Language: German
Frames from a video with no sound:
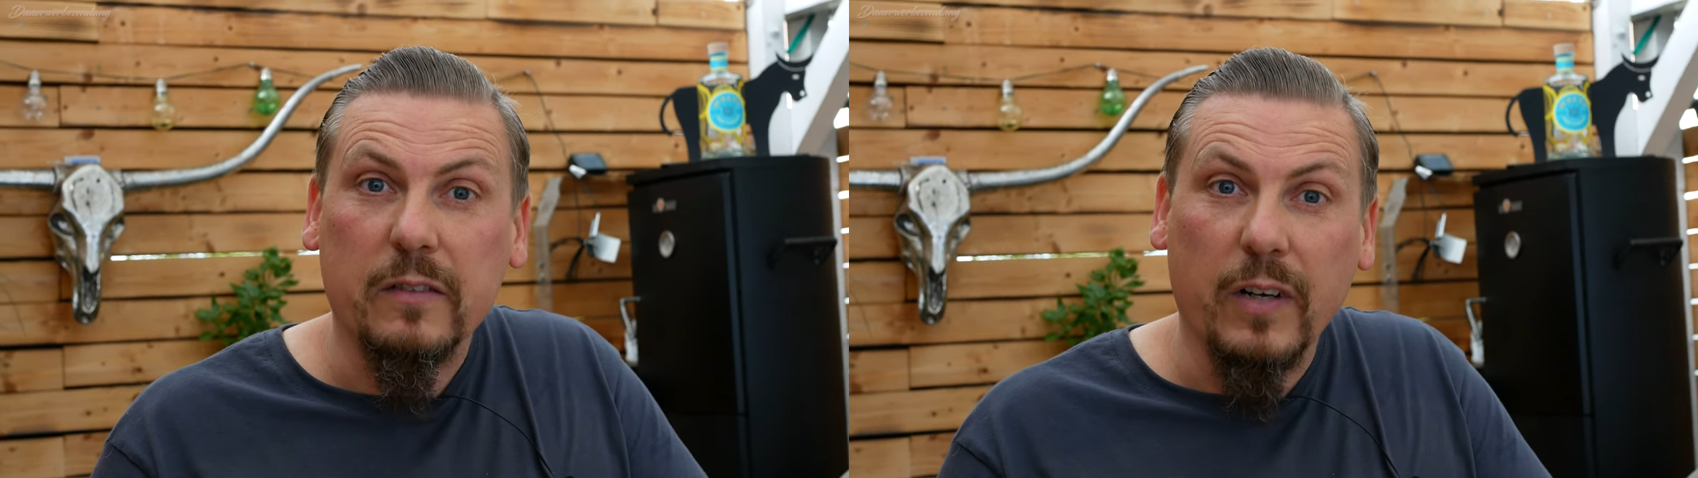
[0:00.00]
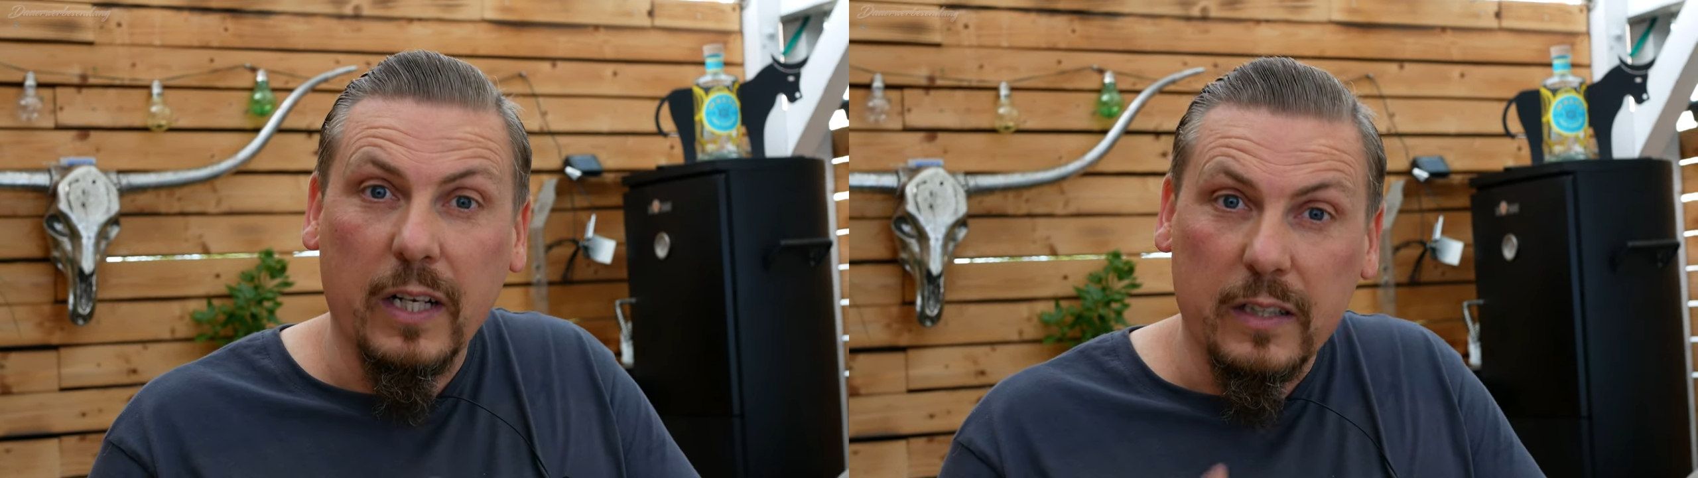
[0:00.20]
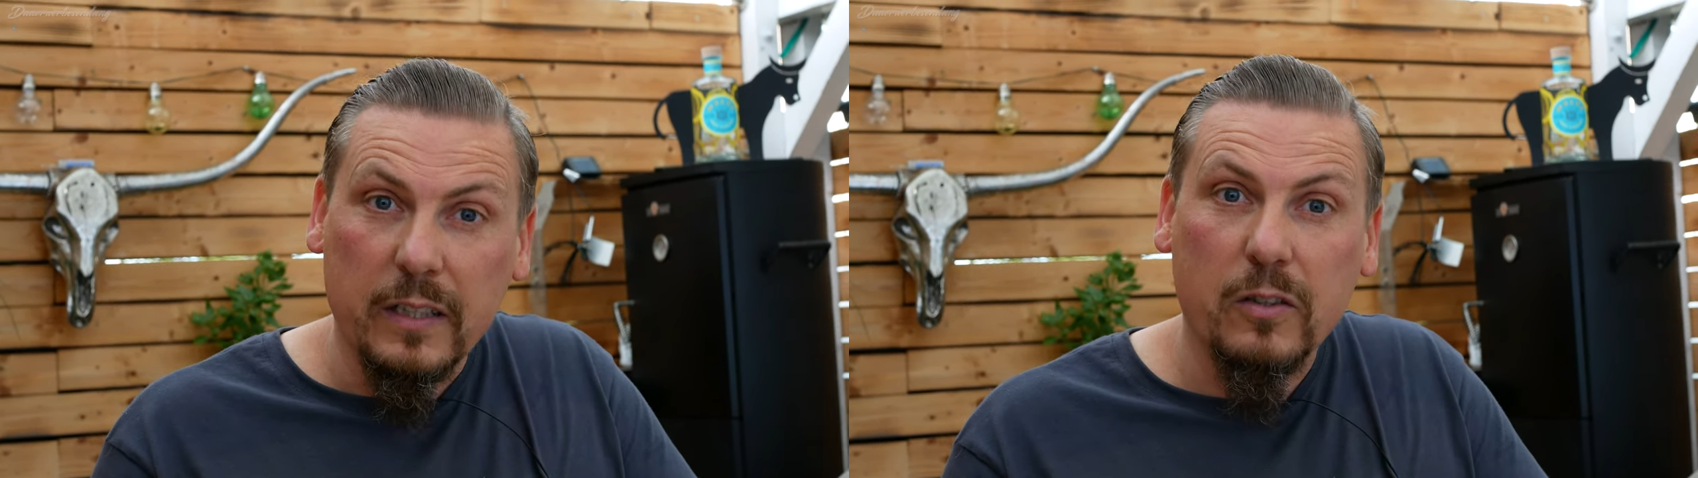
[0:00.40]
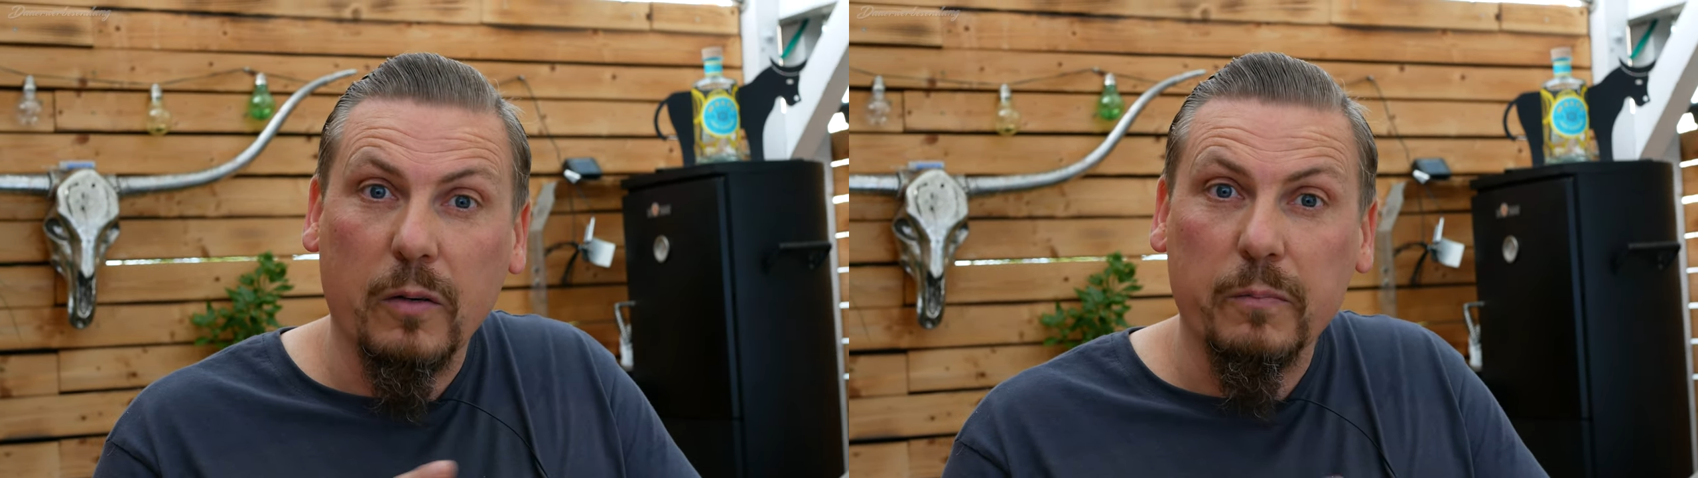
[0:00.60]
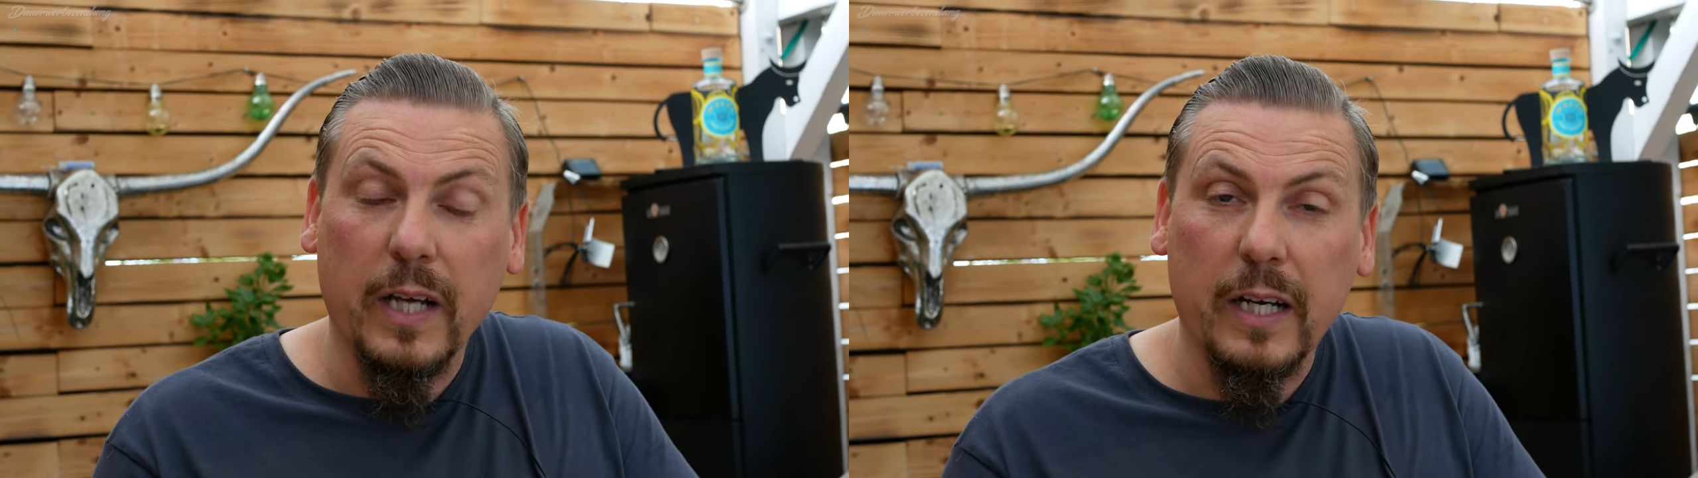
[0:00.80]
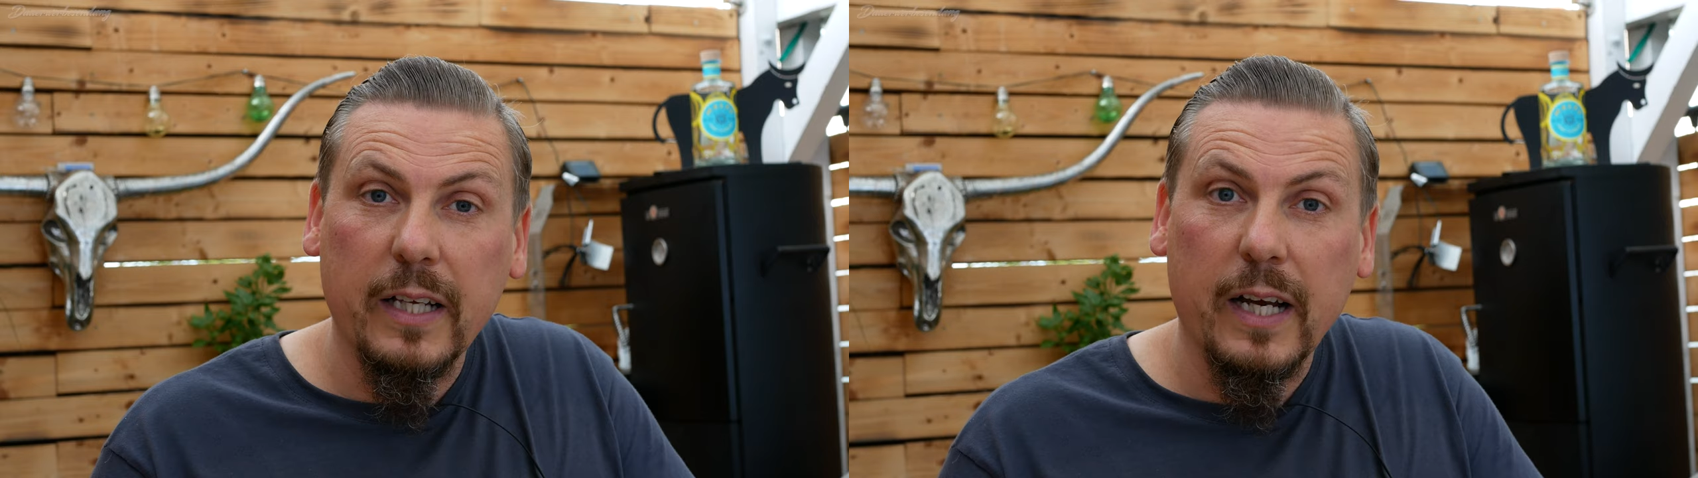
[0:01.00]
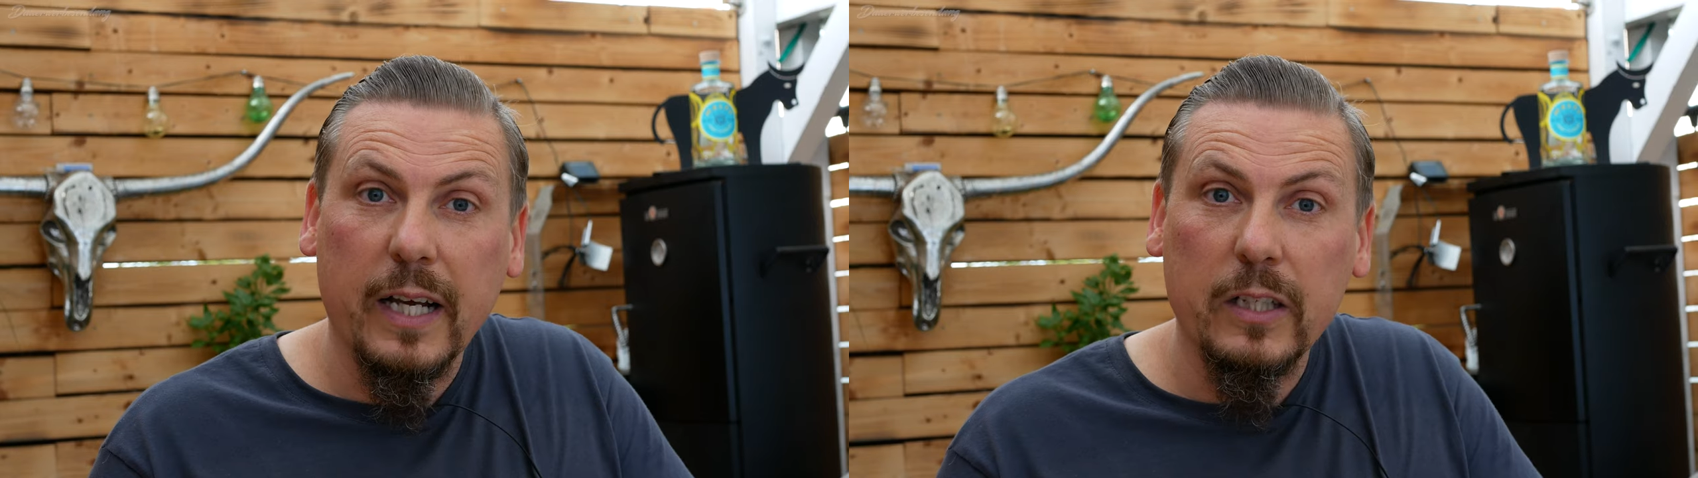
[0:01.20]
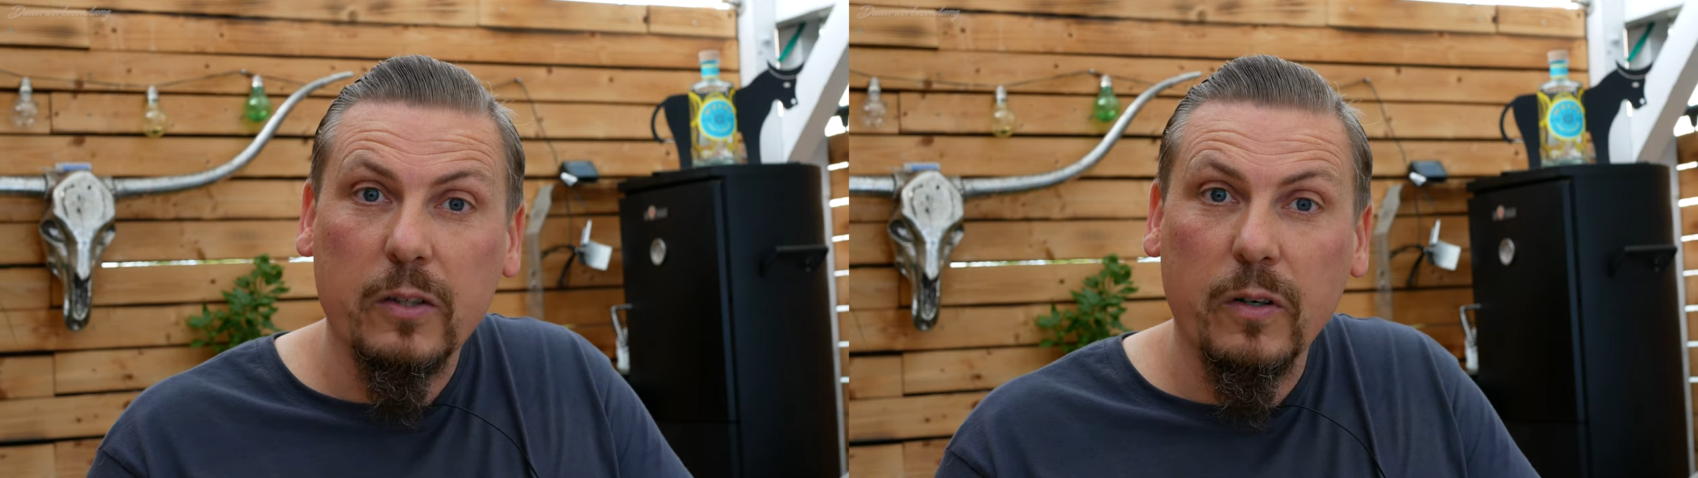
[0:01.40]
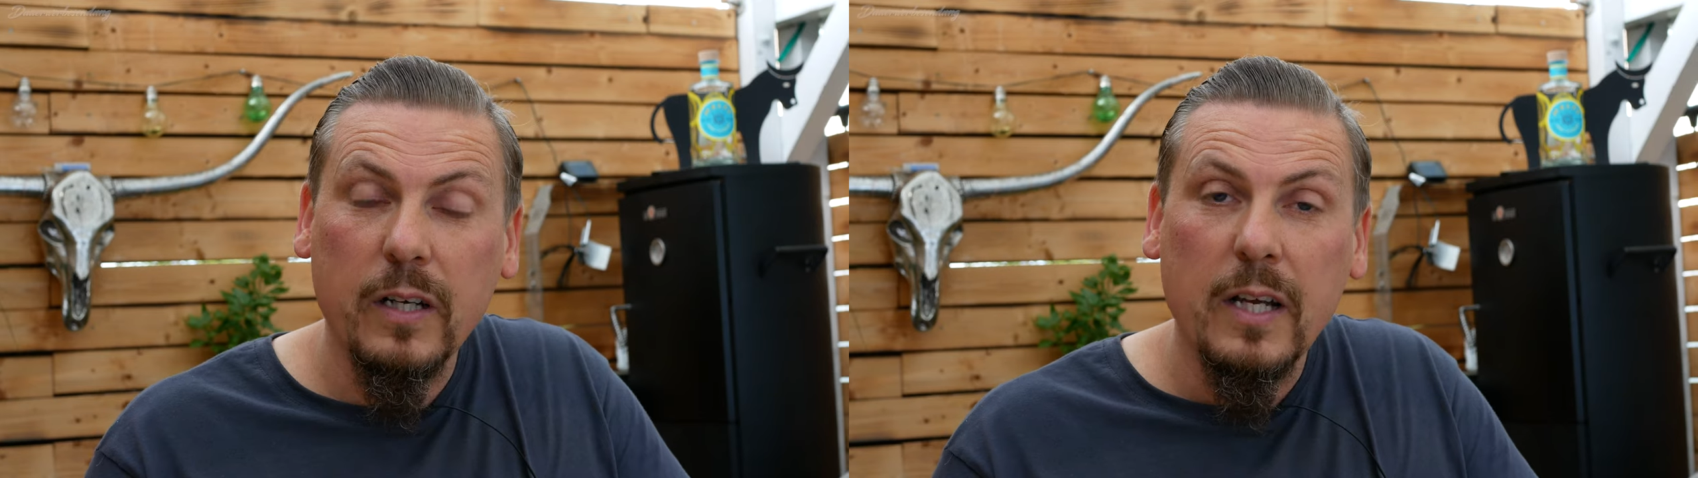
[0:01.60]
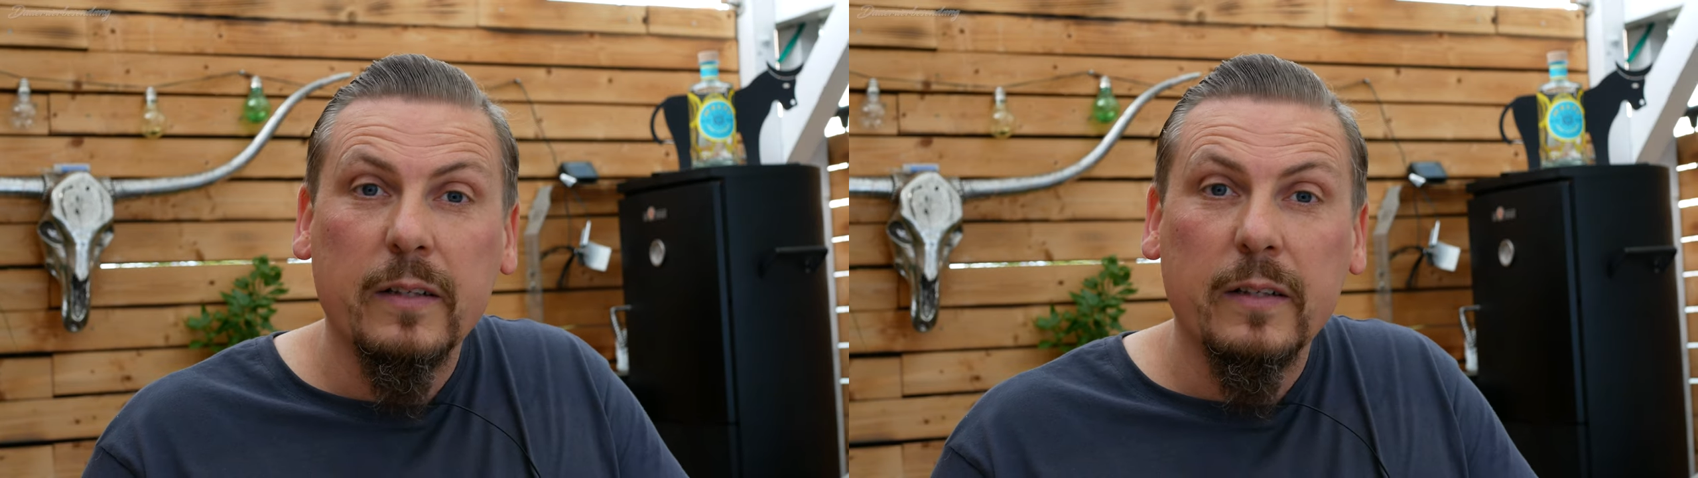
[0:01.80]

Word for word: weil das kommt nach der Reinigung.